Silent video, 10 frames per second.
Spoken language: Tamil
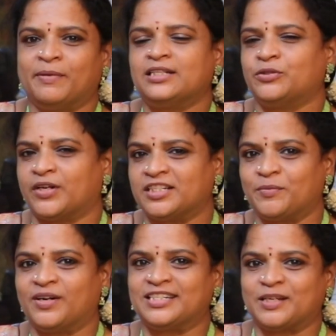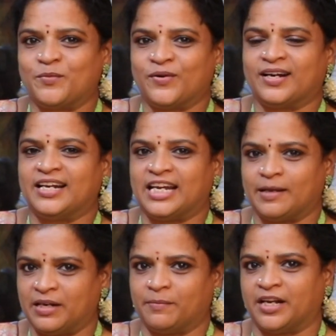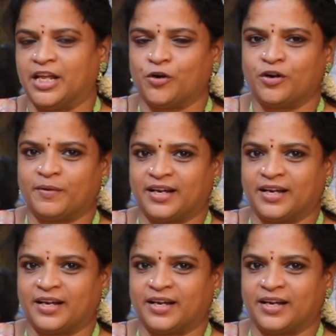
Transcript: பல சுவாரஸ்யமான சம்பவங்கள் எல்லாமே நம்ம நேர்களோடு